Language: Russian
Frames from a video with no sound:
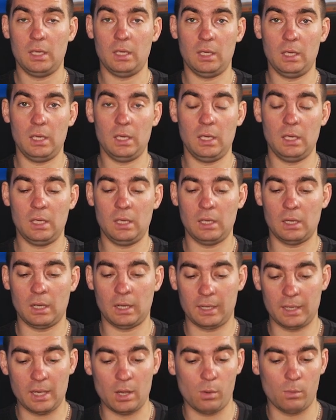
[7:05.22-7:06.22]
И
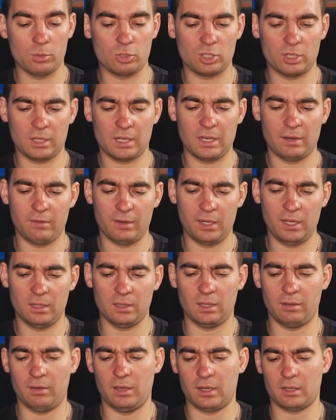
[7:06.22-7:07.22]
я уже говорил,
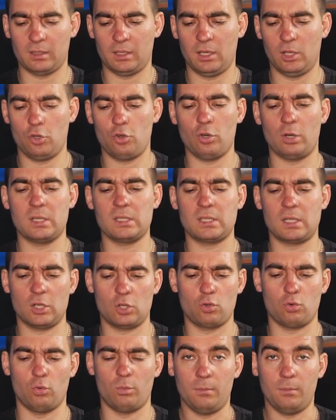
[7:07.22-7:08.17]
наверное, еще расскажу.